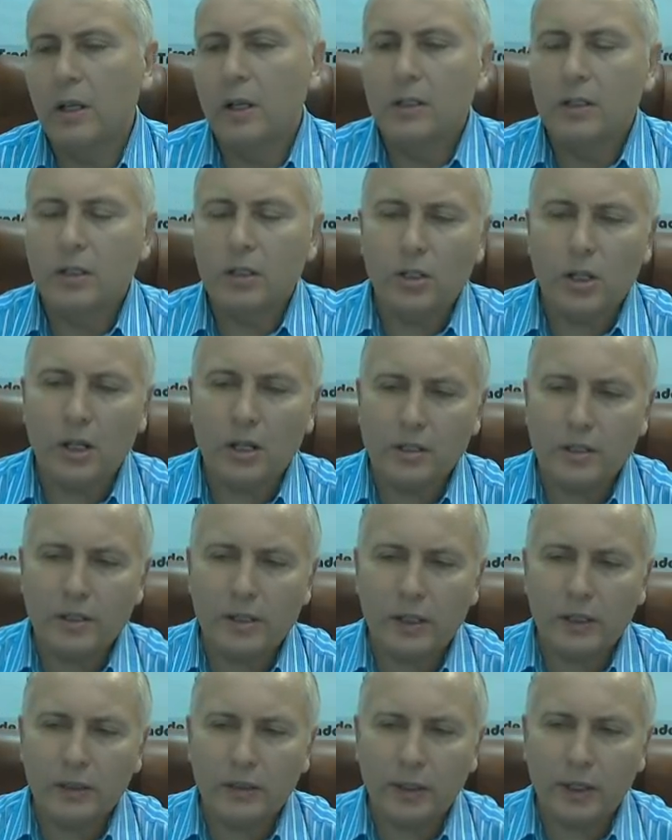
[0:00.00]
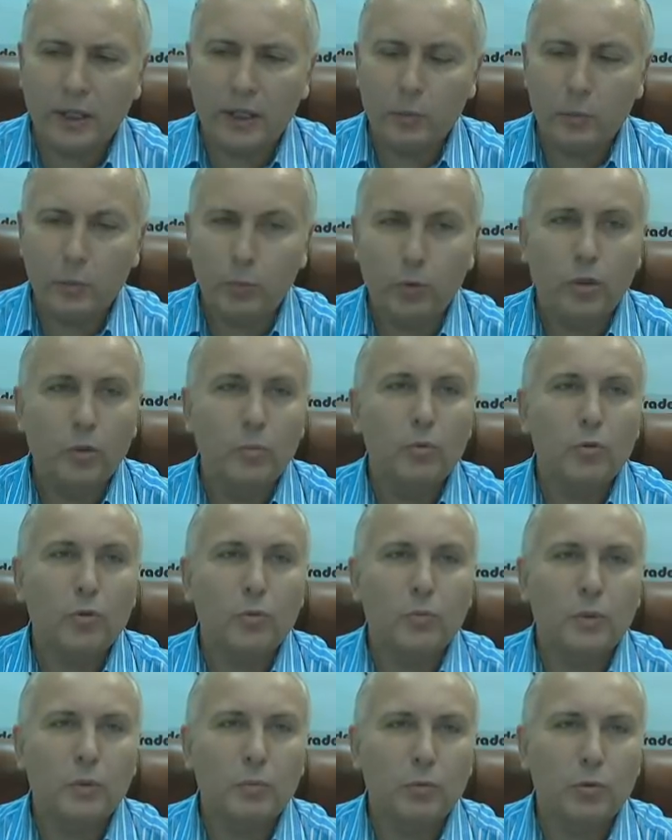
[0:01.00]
Сейчас некоторый отбой, может быть,